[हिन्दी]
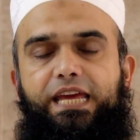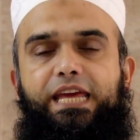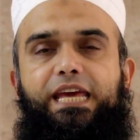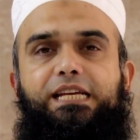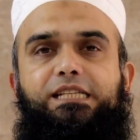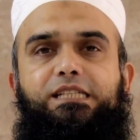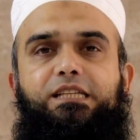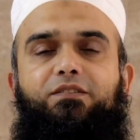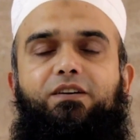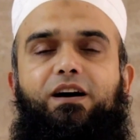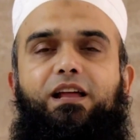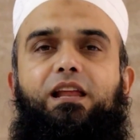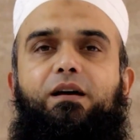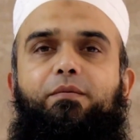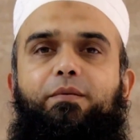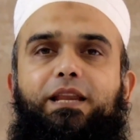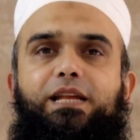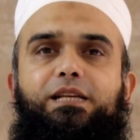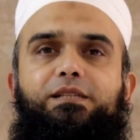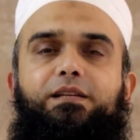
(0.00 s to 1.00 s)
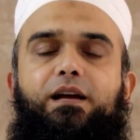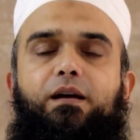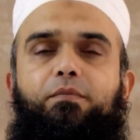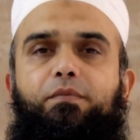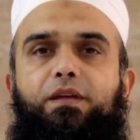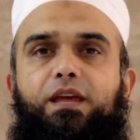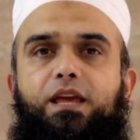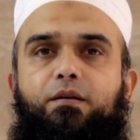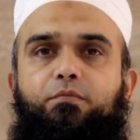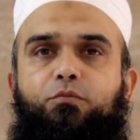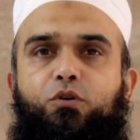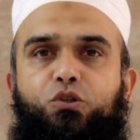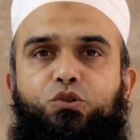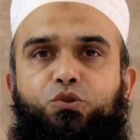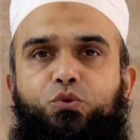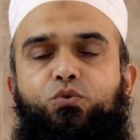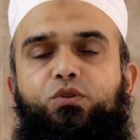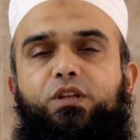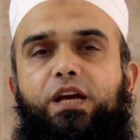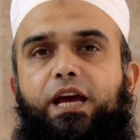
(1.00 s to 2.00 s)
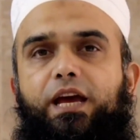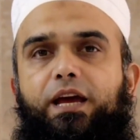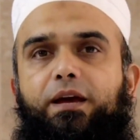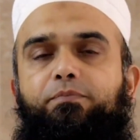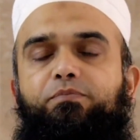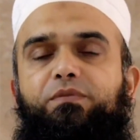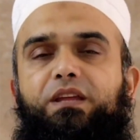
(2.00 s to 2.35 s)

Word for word: एक सवाल हमारे सामने ये मौजूद है